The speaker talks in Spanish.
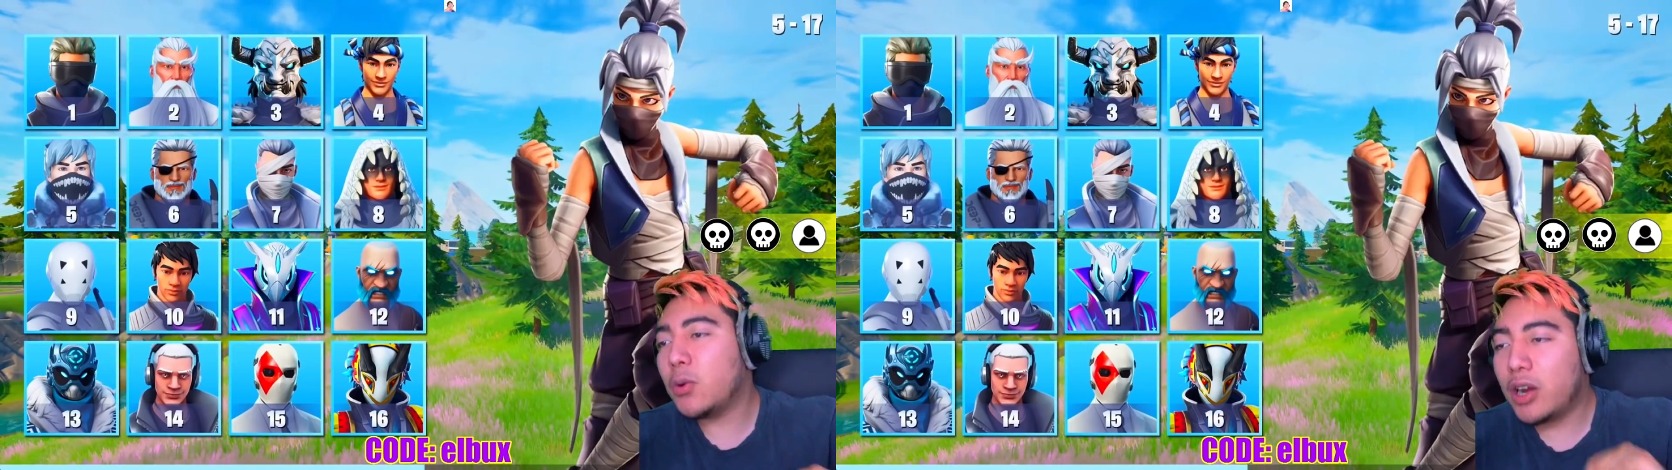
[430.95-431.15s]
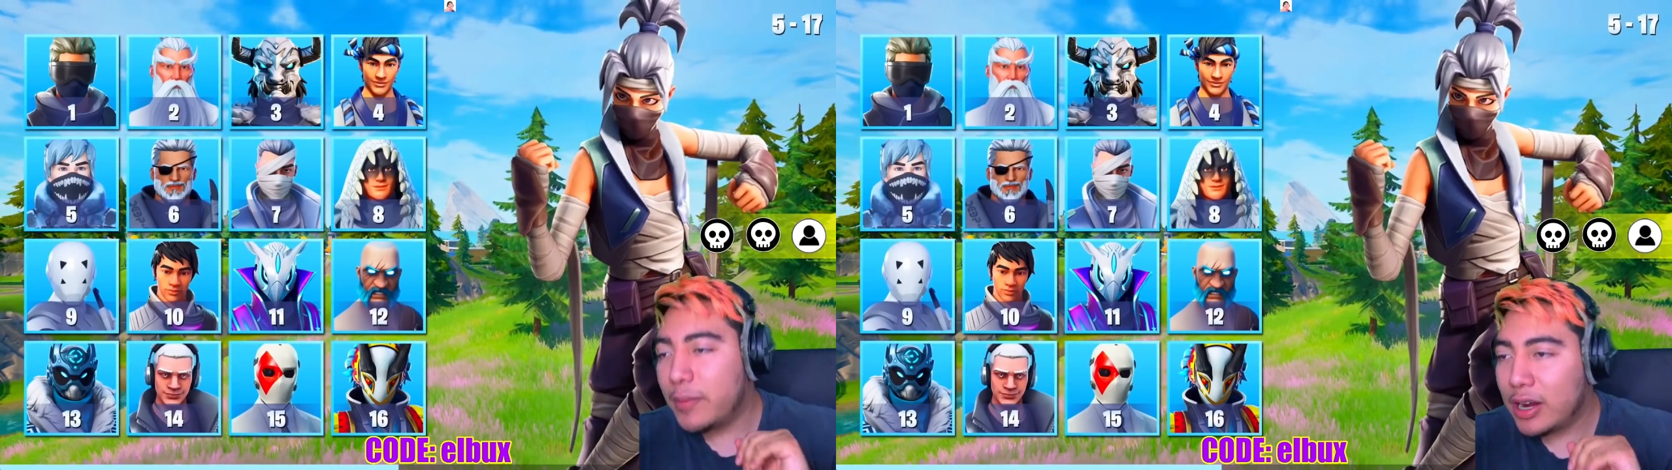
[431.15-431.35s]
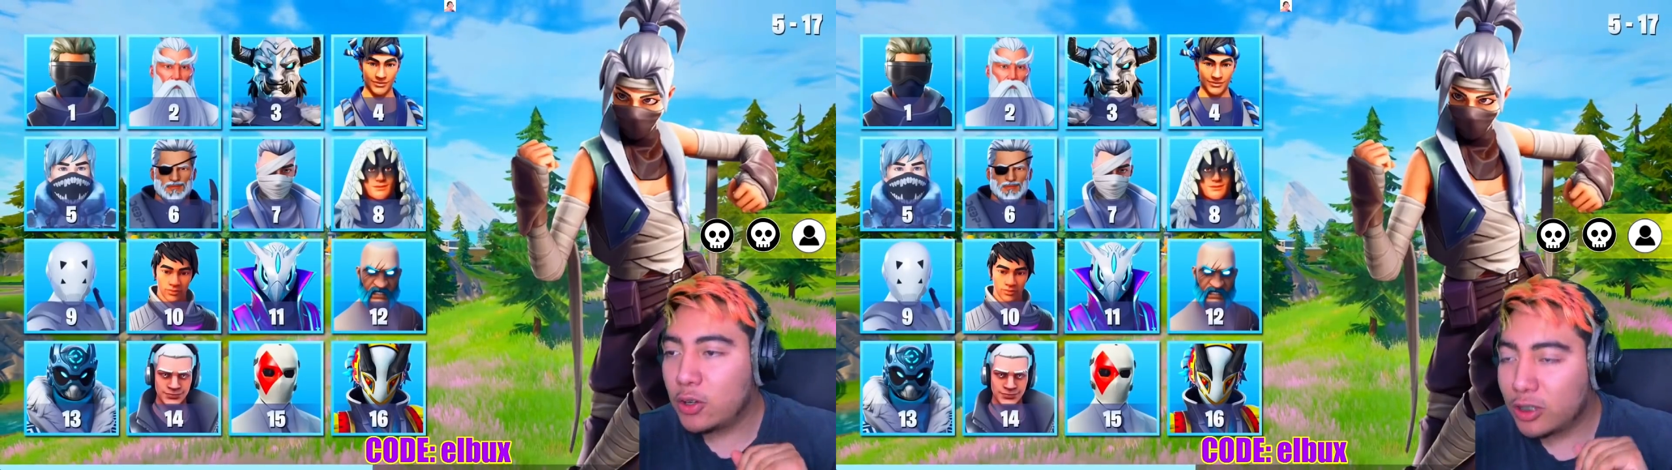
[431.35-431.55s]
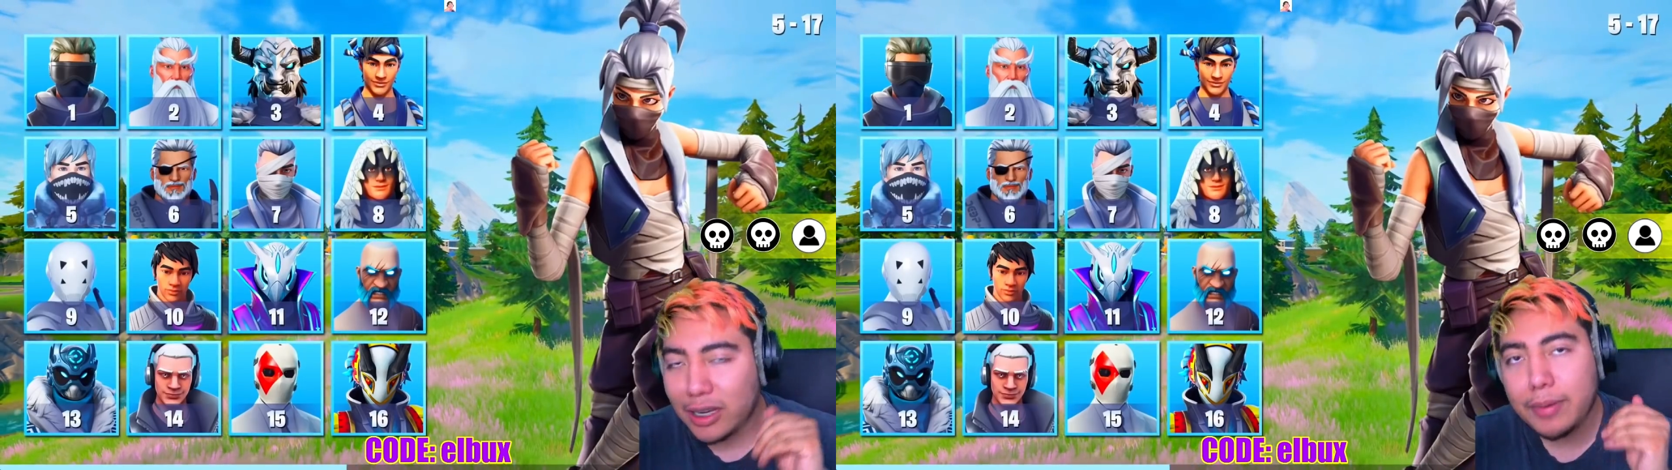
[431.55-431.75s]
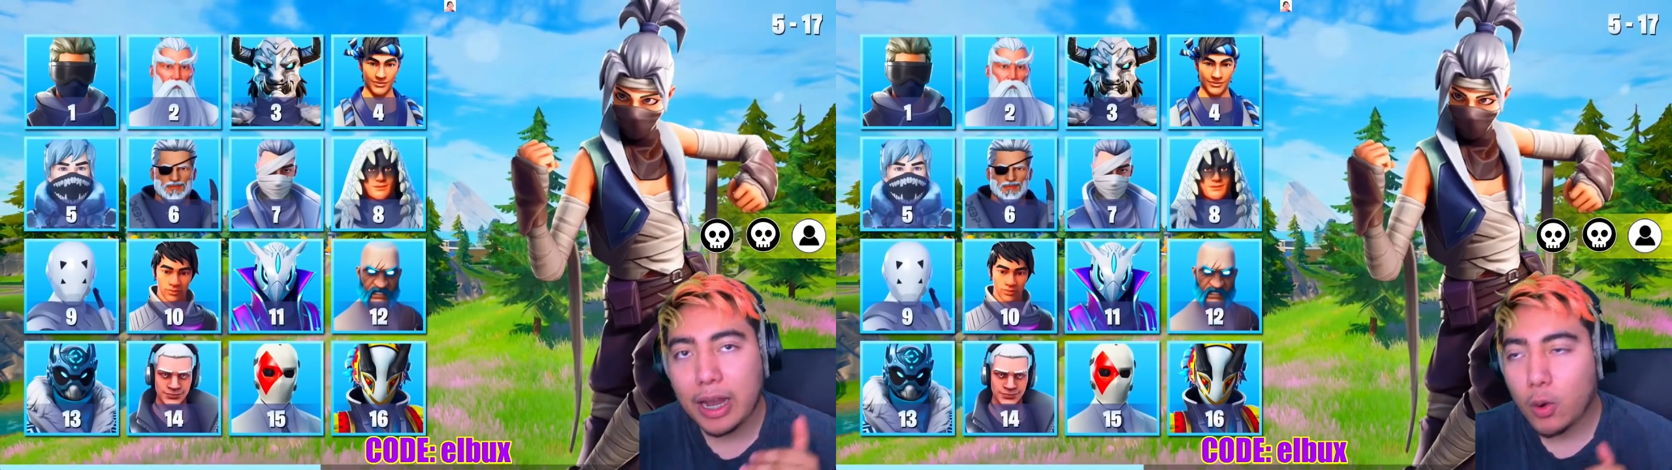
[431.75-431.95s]
hermano Sí
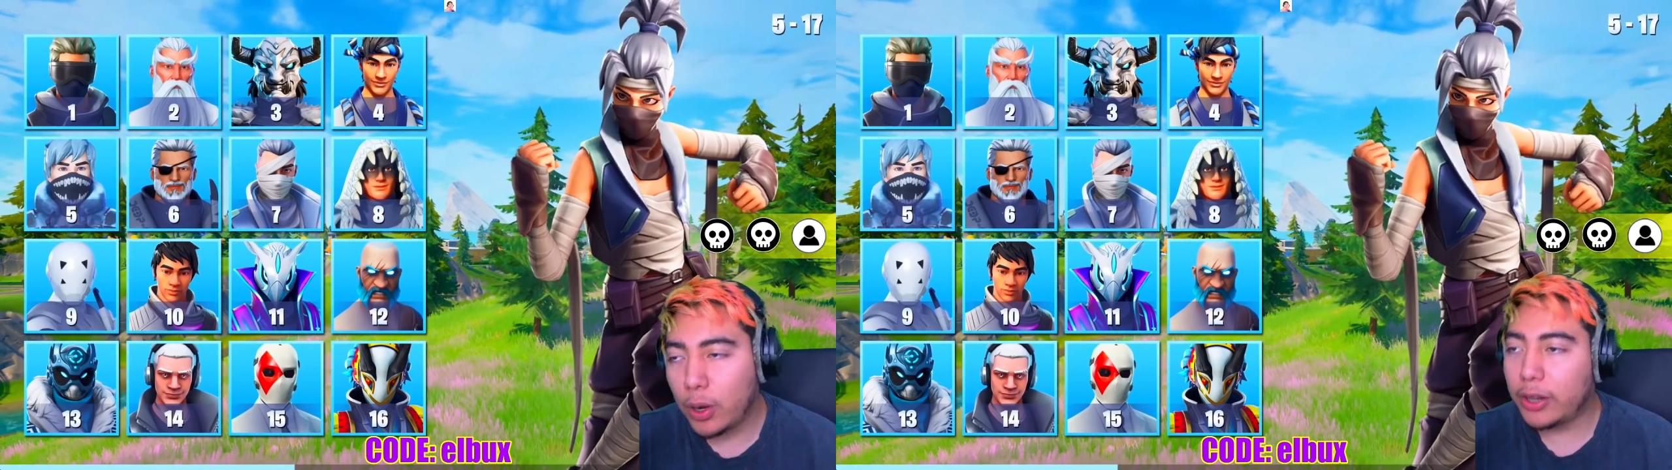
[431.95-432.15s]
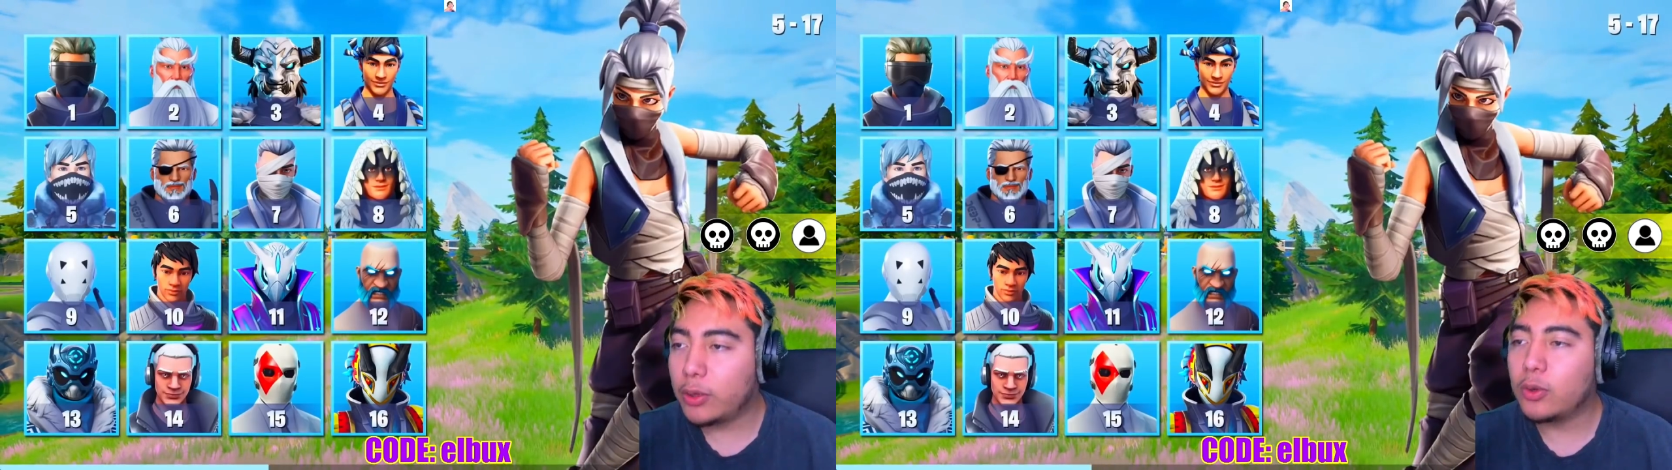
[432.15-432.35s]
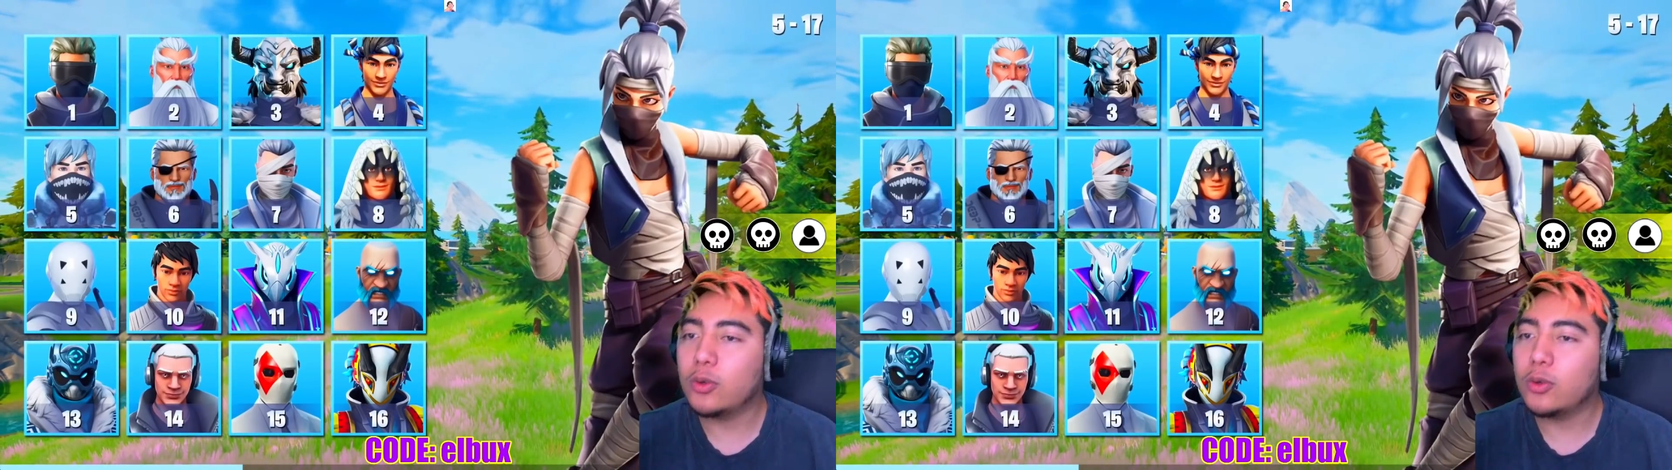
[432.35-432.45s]
me acuerdo,